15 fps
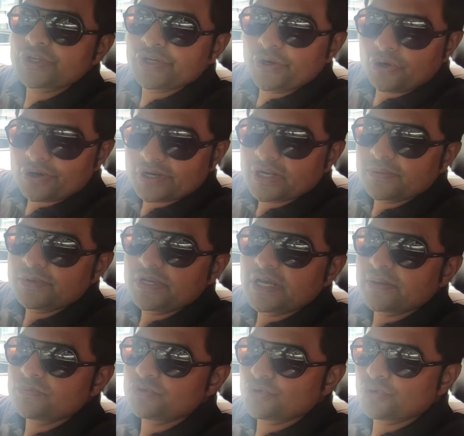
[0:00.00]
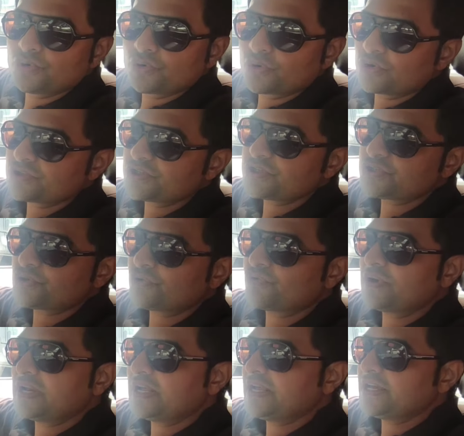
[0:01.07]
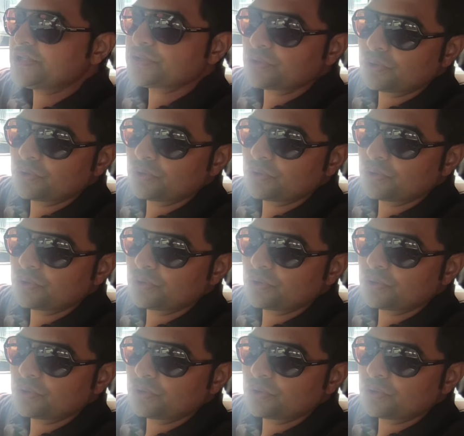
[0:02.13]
उनकी डॉटर का भी नाम जो ग्रोसरी स्टोर वाला है